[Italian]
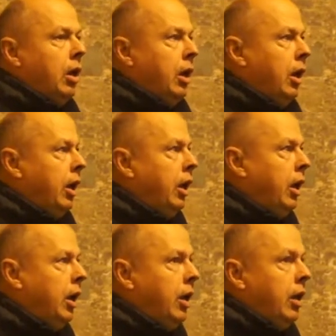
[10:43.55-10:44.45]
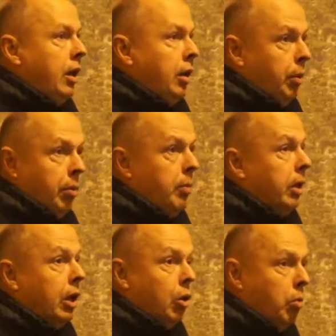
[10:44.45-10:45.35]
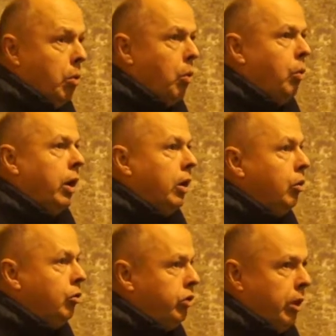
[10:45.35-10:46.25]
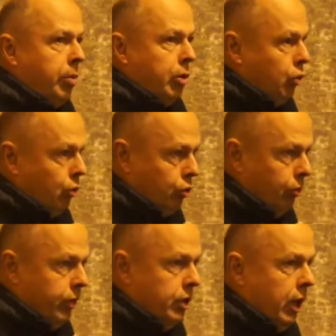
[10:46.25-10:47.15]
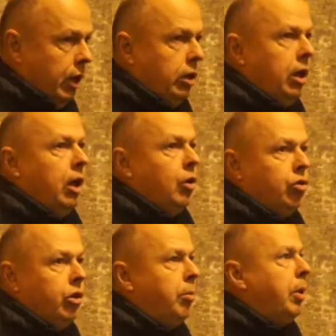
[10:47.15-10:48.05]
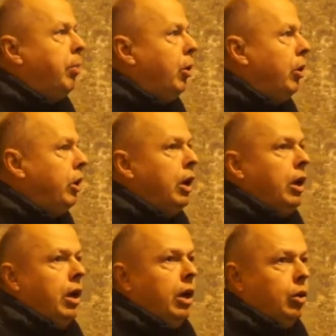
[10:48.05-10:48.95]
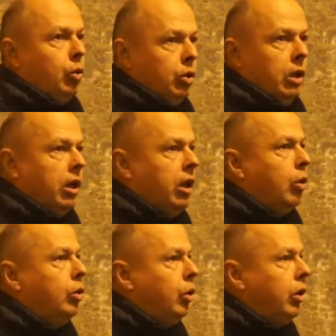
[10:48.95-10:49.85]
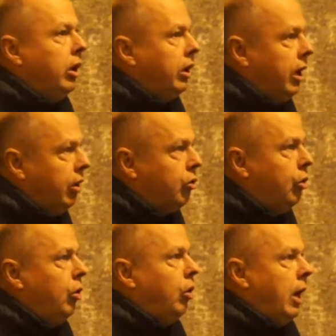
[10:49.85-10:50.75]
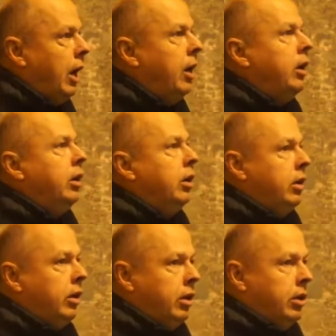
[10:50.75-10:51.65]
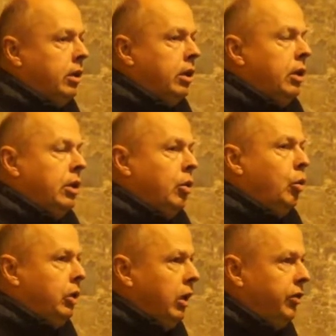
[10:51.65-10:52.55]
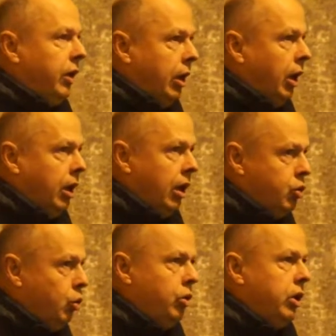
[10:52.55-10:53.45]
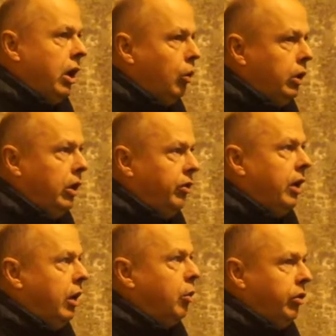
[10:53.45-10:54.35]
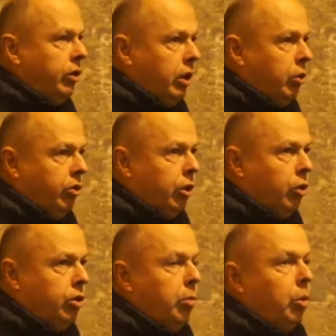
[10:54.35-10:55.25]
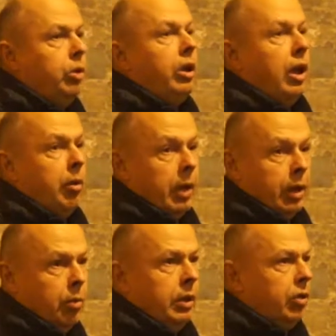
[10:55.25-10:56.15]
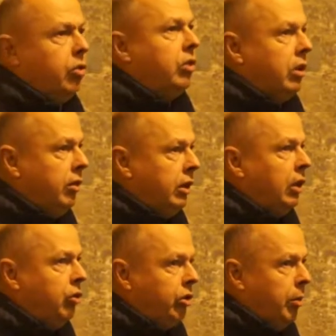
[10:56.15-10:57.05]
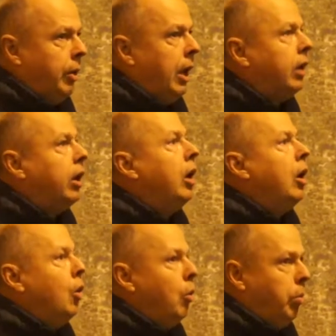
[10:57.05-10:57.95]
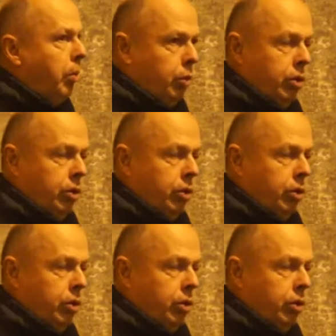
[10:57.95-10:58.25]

E, e, il problema è che comunque non sempre sono sufficienti e non sempre poi eh, tutti gli agricoltori riescono a, eh, eh utilizzare, a raggiungere, a utilizzare questi, questi, contributi e mai come adesso sta diventando sempre anche un po' più